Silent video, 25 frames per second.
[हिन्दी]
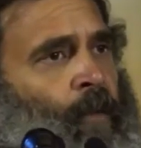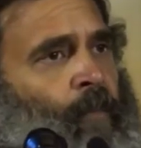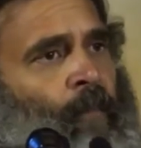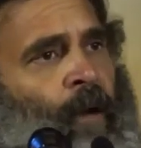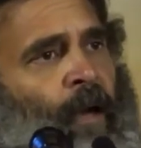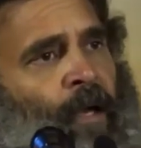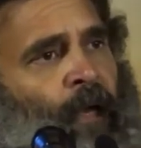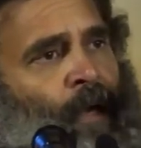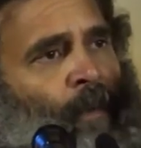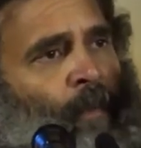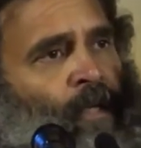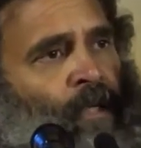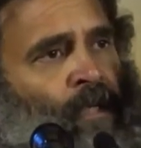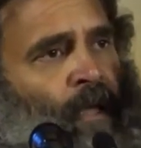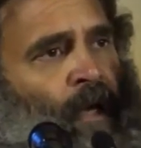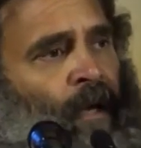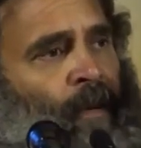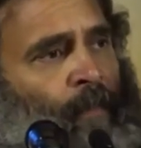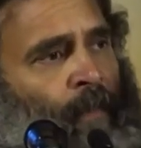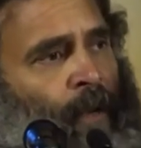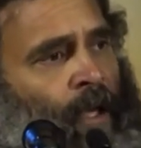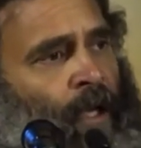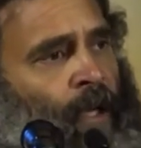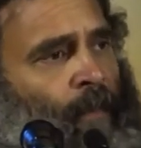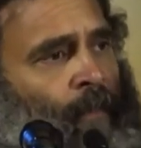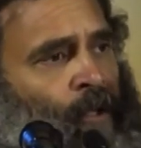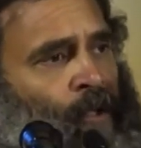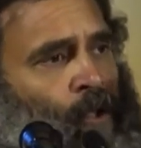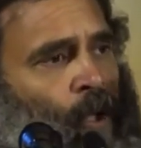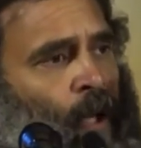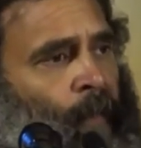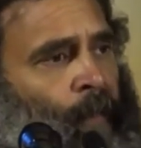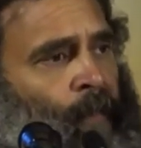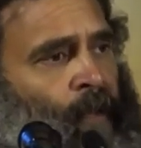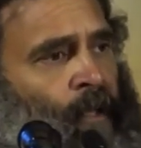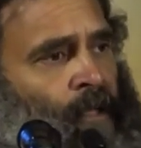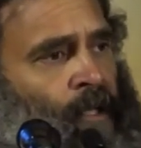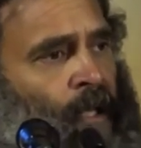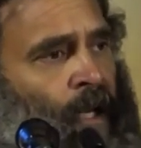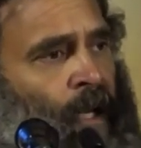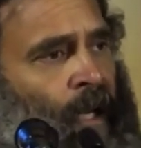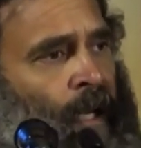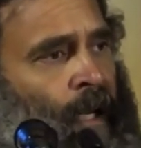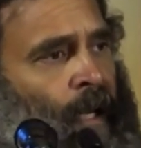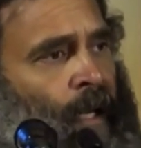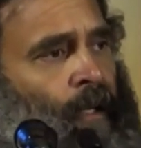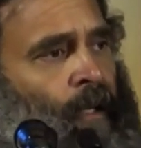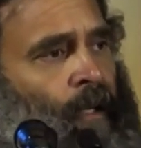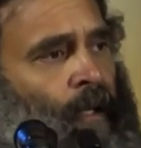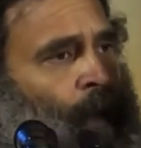तीन महीने में चार महीने में जो आपने
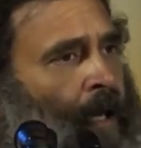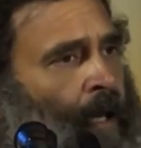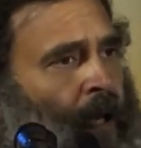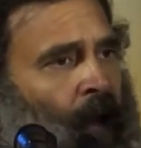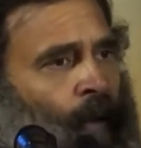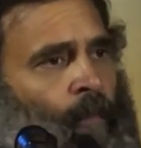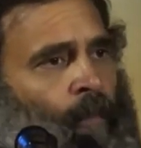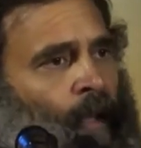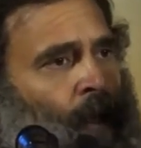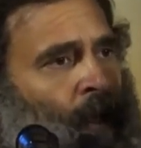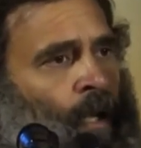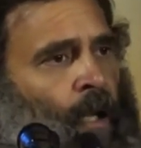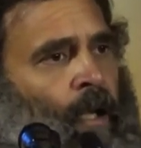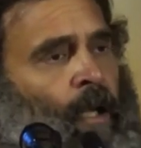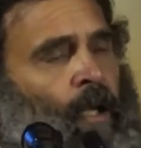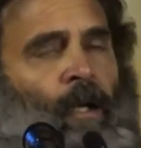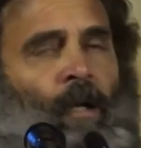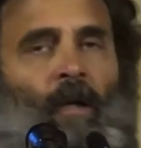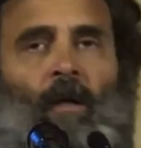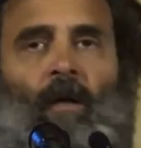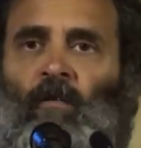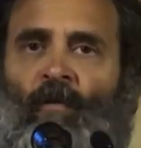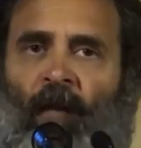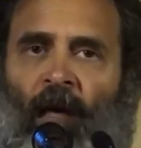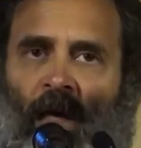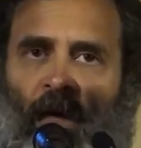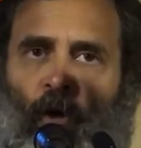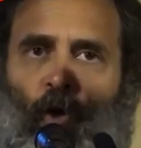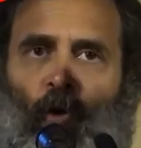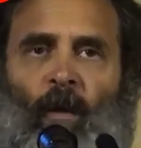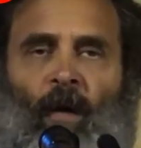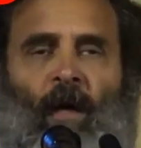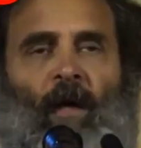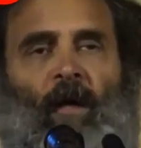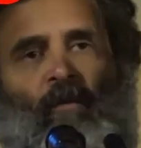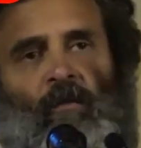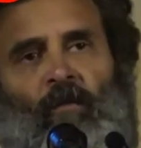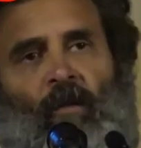सिखाया पहले हमने नहीं सालों में